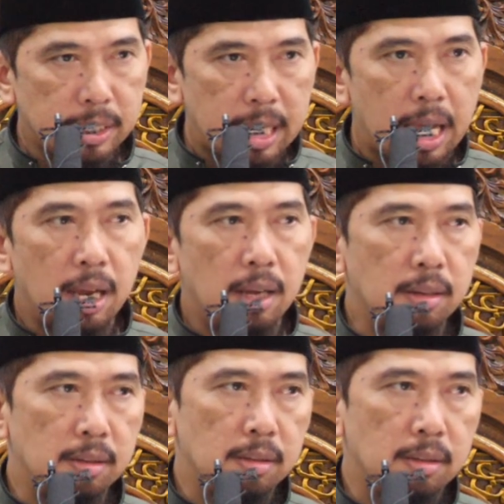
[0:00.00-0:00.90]
bersilang.
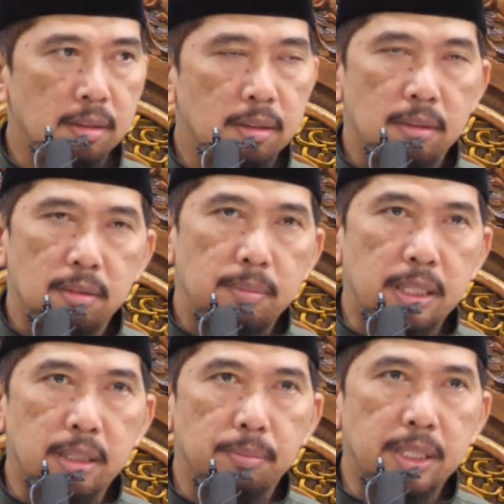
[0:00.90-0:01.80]

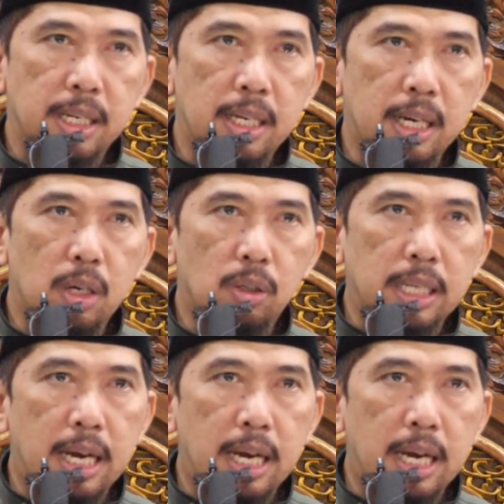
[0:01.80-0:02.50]
Masih misalnya kalau